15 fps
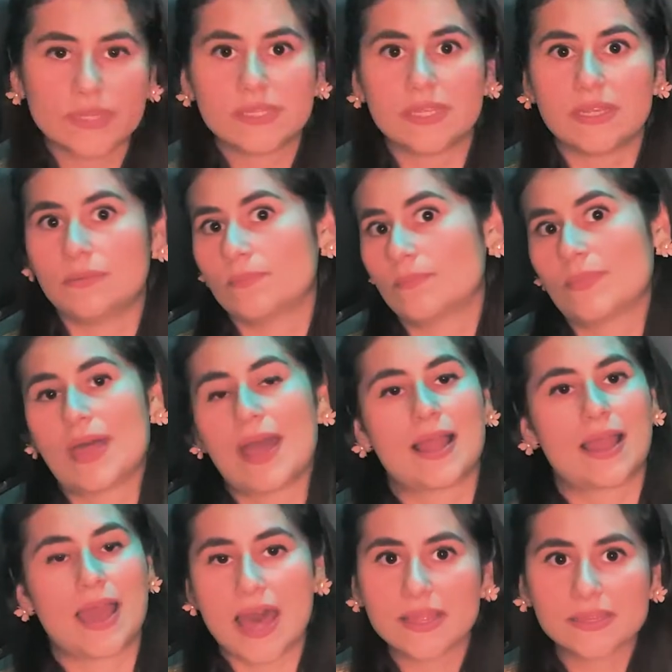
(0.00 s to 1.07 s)
assim, a
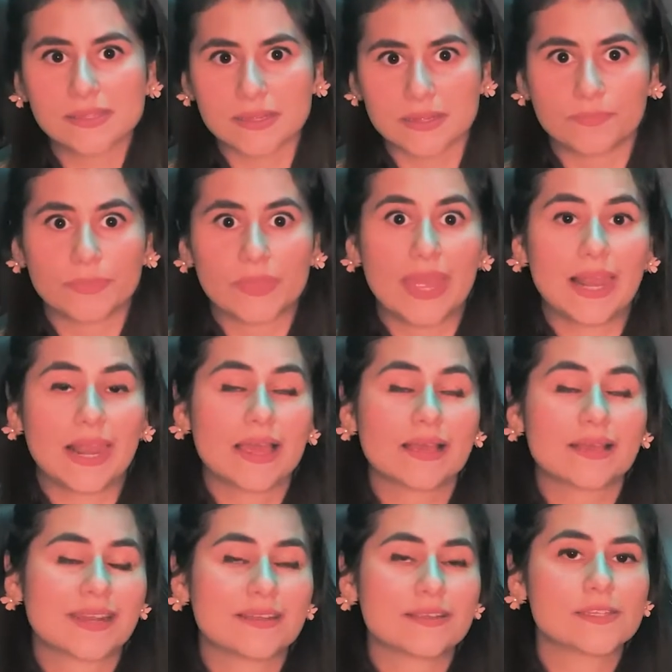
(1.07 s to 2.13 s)
casa, ela
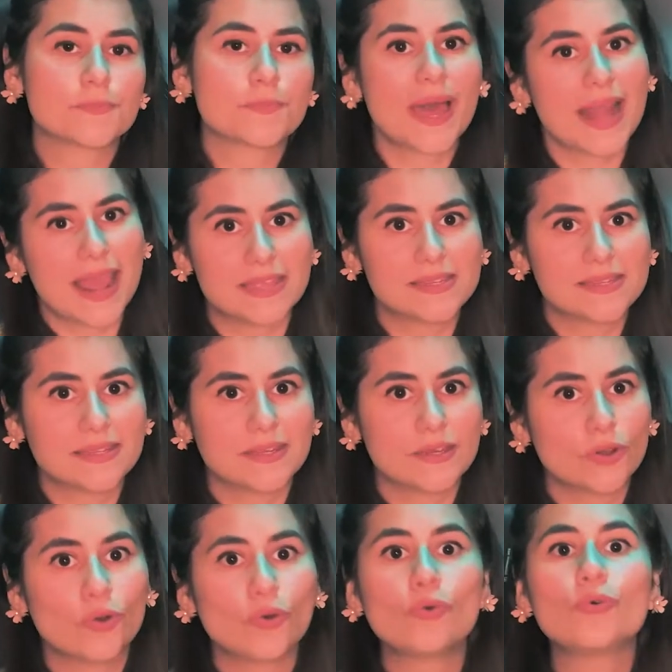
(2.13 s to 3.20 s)
transparece
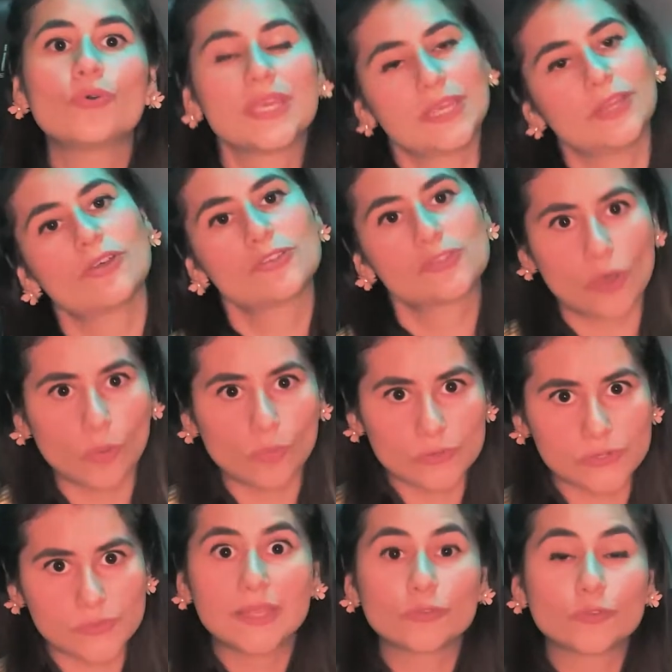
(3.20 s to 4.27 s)
o que nós
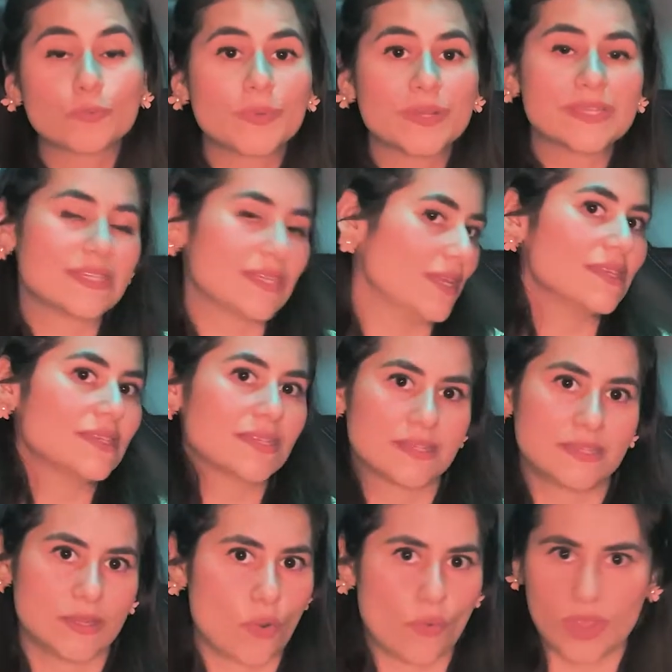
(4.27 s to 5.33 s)
somos. Então tu precisa
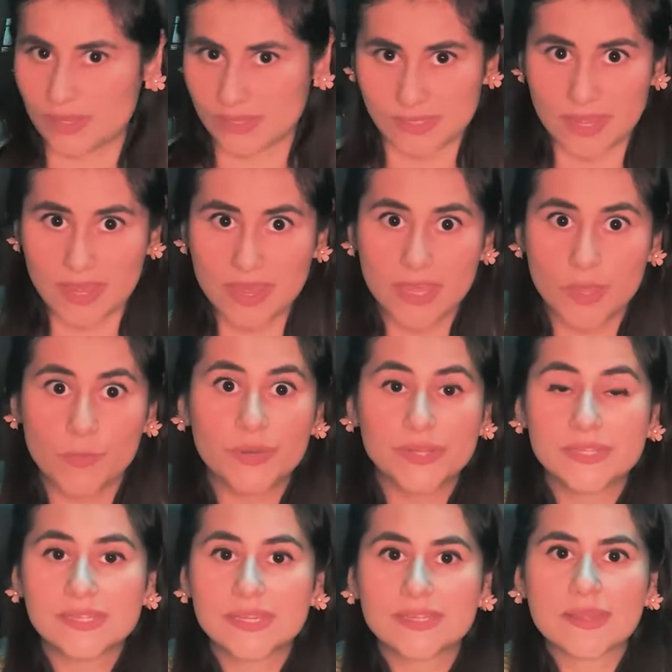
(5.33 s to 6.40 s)
se conhecer e
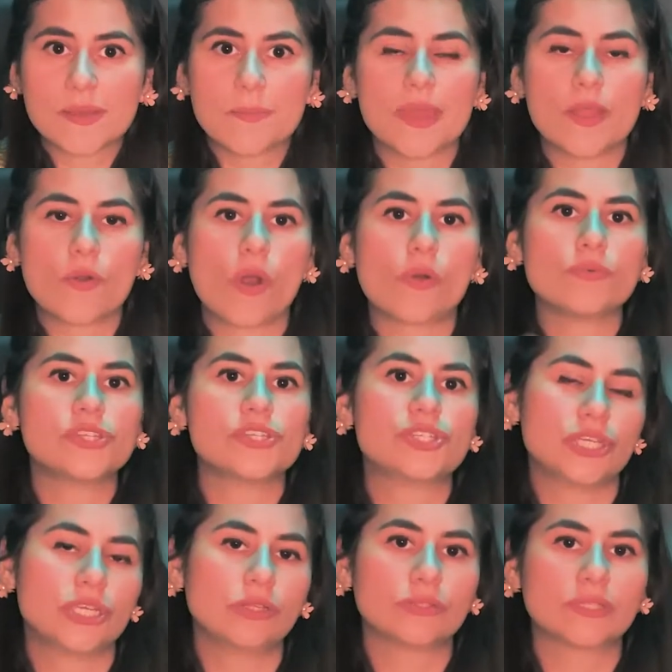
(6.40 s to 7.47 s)
precisa saber qual
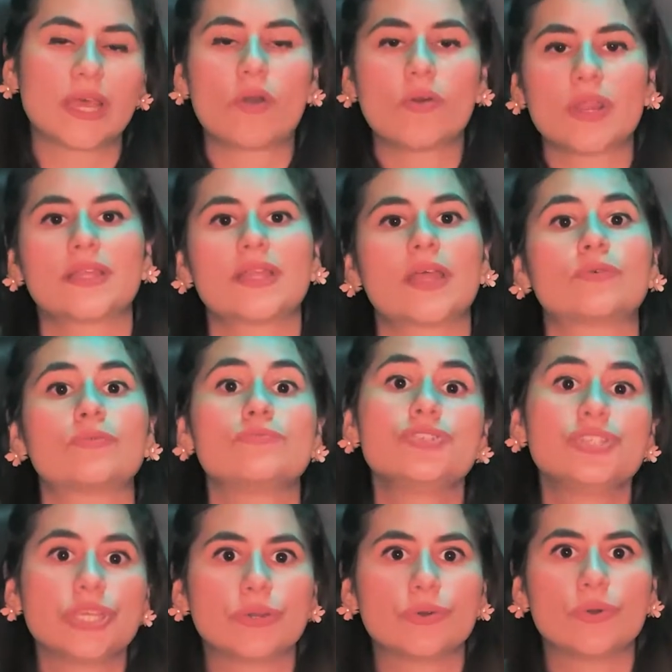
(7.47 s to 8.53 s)
estilo tá conectado
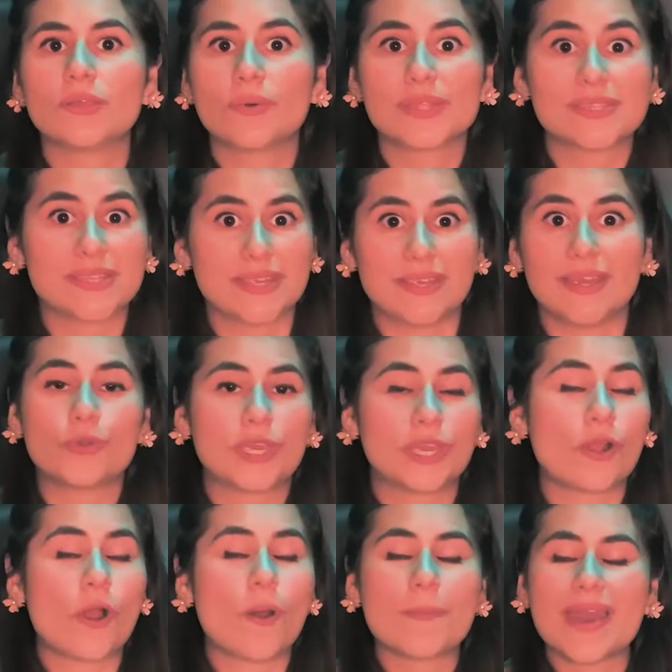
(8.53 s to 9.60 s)
contigo. Então assim, o que
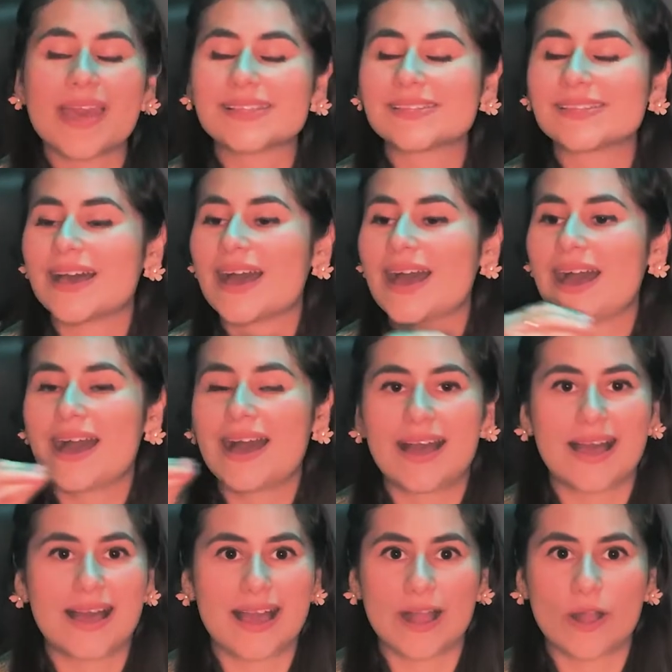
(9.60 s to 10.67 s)
começa
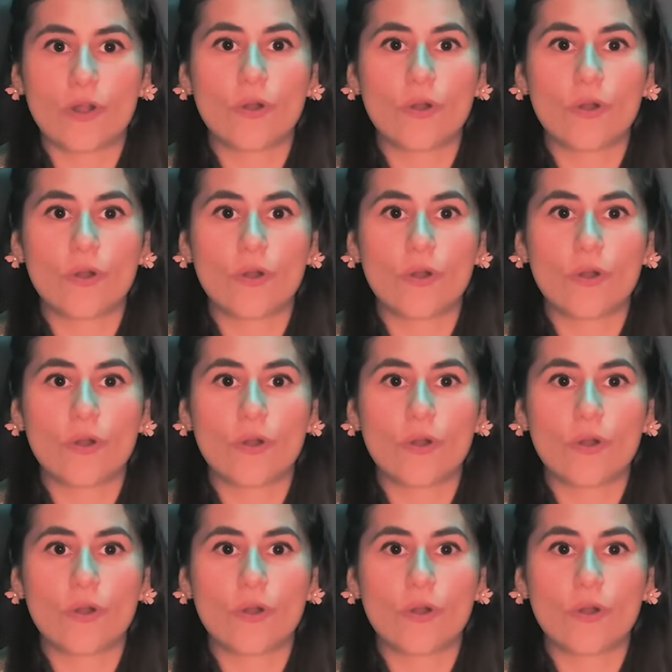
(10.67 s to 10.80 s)
a, a